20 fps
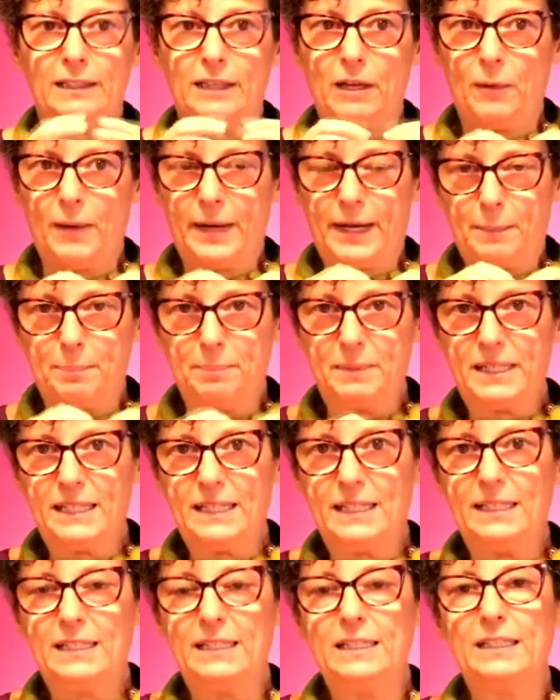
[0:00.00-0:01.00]
que eu era
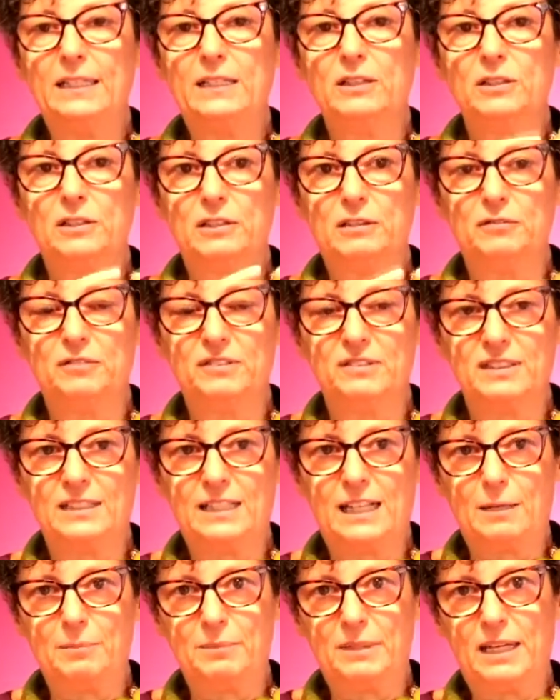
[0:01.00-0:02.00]
pequenininha e ia
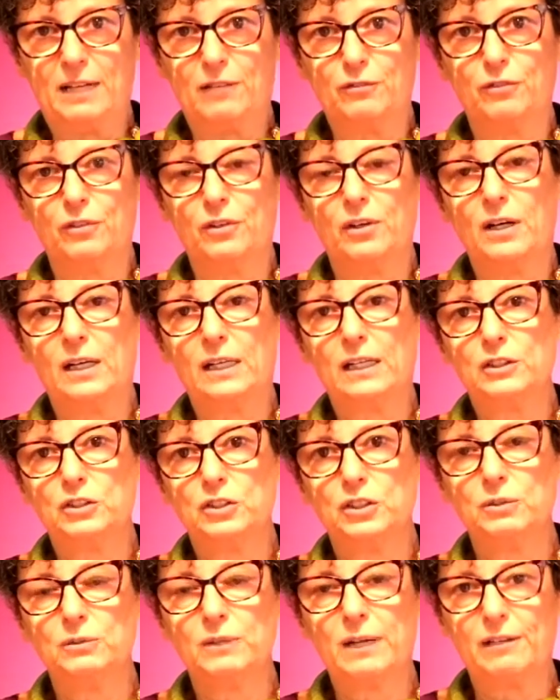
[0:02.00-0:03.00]
visitar a minha avó. Ela
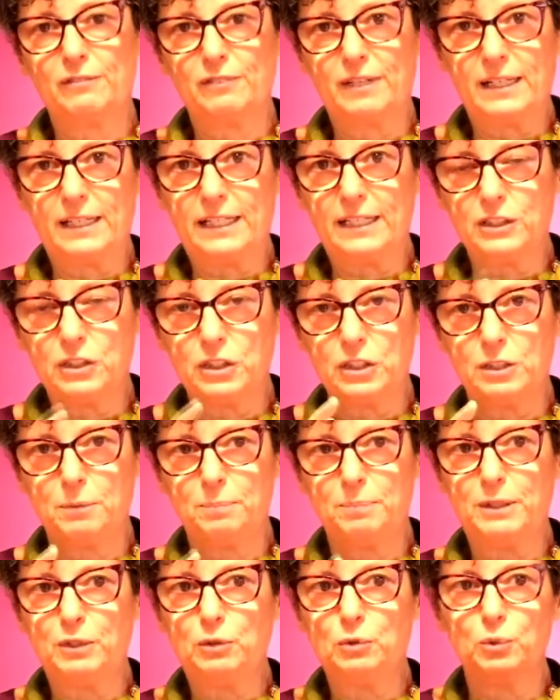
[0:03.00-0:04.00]
tinha um cavalete de
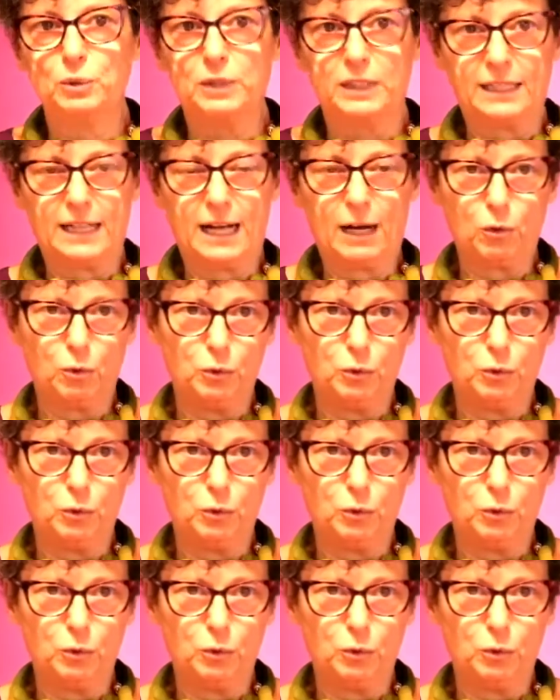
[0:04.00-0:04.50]
pintura na